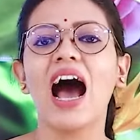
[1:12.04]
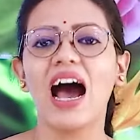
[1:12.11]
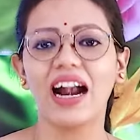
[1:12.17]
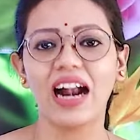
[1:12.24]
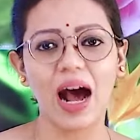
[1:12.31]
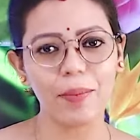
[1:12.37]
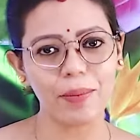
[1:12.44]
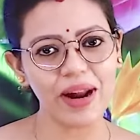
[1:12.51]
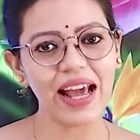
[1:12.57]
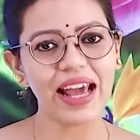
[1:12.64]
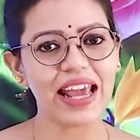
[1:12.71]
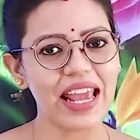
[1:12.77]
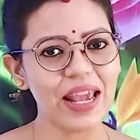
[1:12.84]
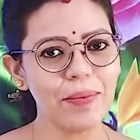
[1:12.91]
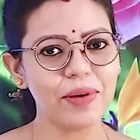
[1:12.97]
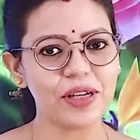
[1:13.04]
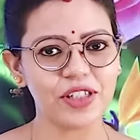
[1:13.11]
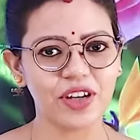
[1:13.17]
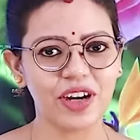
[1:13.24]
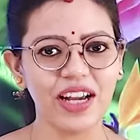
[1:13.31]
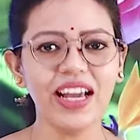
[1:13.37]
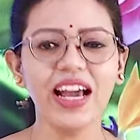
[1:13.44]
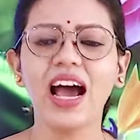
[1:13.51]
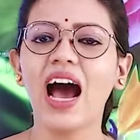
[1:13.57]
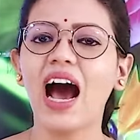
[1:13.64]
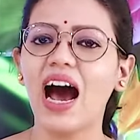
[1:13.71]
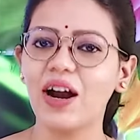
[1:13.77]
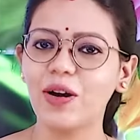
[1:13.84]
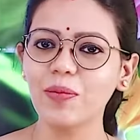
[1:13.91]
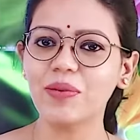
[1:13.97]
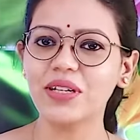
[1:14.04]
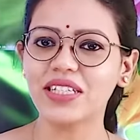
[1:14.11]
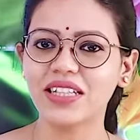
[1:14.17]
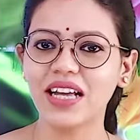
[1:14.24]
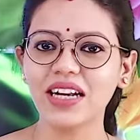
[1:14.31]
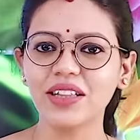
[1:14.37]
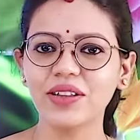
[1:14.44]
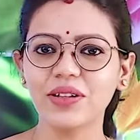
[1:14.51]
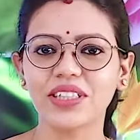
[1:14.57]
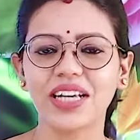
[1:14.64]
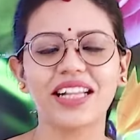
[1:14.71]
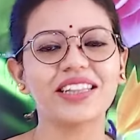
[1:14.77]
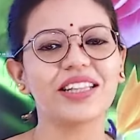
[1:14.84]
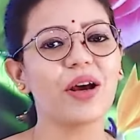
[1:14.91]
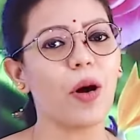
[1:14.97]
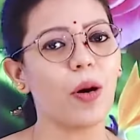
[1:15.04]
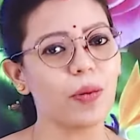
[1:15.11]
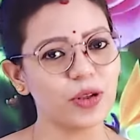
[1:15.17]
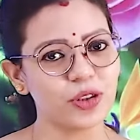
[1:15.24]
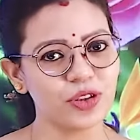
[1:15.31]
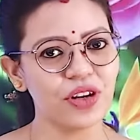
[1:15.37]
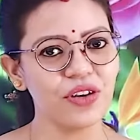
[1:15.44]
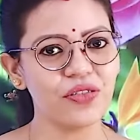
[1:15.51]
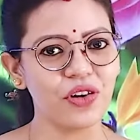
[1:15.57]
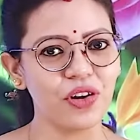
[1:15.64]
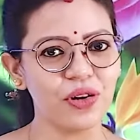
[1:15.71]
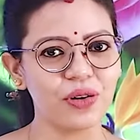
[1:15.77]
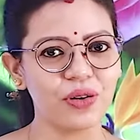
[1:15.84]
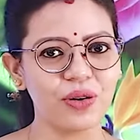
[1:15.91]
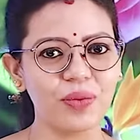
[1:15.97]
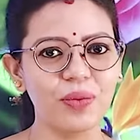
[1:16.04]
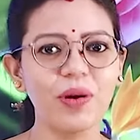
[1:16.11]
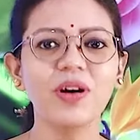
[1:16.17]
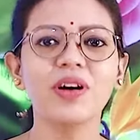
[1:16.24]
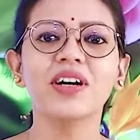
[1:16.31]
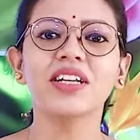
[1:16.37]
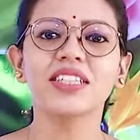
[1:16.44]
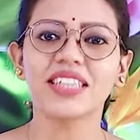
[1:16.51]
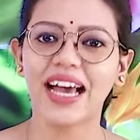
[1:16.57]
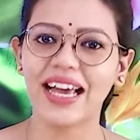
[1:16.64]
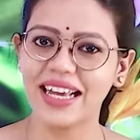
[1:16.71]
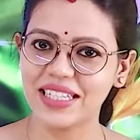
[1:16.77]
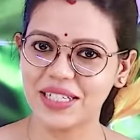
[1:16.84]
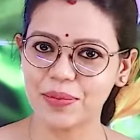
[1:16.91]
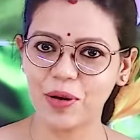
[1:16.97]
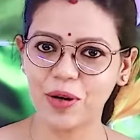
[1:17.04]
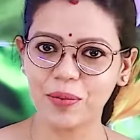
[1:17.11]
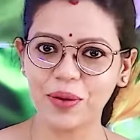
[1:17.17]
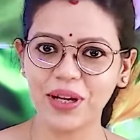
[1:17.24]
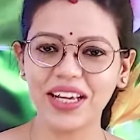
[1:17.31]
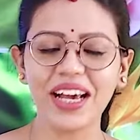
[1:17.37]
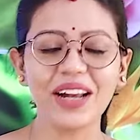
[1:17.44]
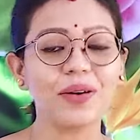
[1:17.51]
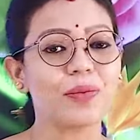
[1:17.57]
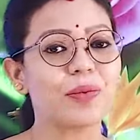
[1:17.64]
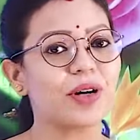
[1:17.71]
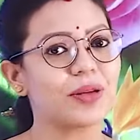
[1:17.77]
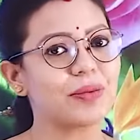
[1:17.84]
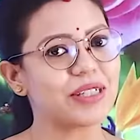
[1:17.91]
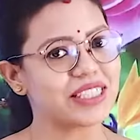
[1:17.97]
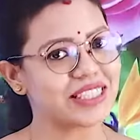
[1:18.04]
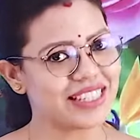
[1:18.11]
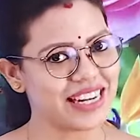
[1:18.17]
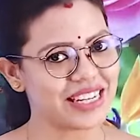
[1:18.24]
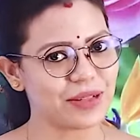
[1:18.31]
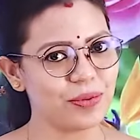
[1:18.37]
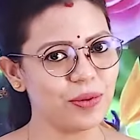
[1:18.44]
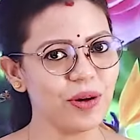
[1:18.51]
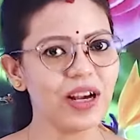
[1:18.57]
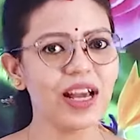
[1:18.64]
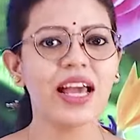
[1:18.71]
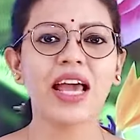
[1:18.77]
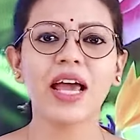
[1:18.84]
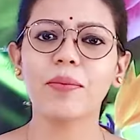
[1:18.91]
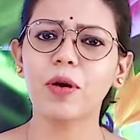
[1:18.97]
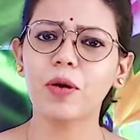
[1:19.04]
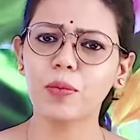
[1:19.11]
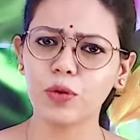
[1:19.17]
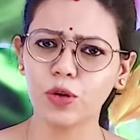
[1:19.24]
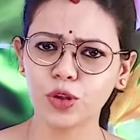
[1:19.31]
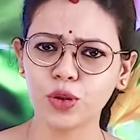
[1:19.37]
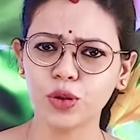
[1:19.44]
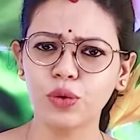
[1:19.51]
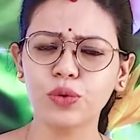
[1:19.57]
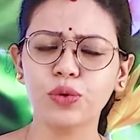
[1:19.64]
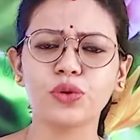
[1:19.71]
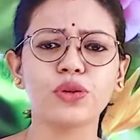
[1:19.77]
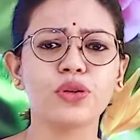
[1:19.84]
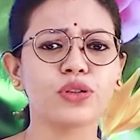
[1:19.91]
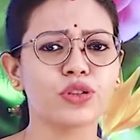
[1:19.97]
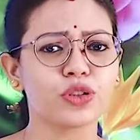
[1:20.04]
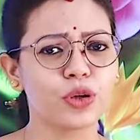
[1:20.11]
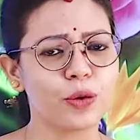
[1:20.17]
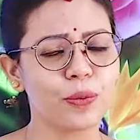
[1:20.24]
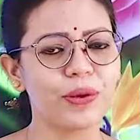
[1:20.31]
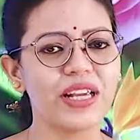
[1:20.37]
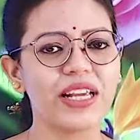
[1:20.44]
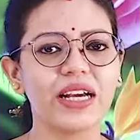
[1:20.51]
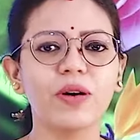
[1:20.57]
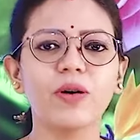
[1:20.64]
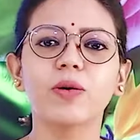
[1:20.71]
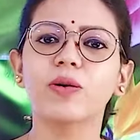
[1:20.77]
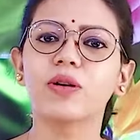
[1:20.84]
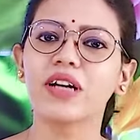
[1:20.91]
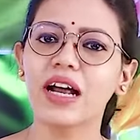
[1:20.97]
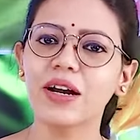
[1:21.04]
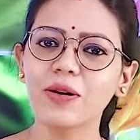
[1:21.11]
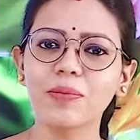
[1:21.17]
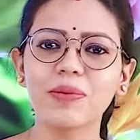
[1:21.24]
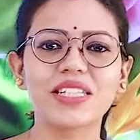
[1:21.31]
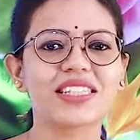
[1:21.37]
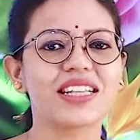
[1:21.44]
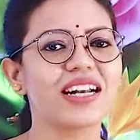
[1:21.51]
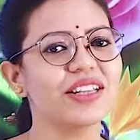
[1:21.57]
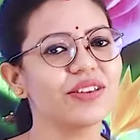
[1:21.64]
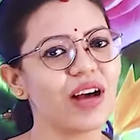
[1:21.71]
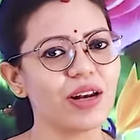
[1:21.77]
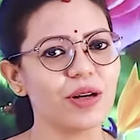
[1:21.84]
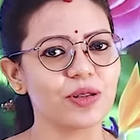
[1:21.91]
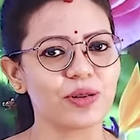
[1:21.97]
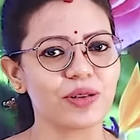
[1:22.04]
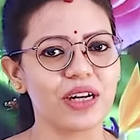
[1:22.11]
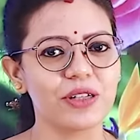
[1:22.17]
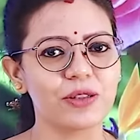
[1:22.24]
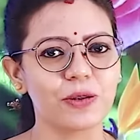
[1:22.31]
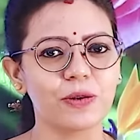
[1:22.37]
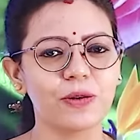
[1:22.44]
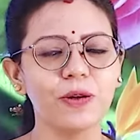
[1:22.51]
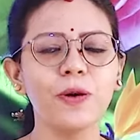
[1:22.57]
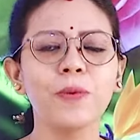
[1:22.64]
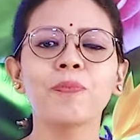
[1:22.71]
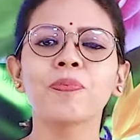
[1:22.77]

আর আমরা এই বিষয়ে আরও বিস্তারিত জানতে অবশ্যই ফলো করব ছায়া জীবন বিজ্ঞান ও পরিবেশ টেক্সটবুক এবং প্রশ্ন উত্তর ছবি ও অন্যান্য বিস্তারিত আলোচনার জন্য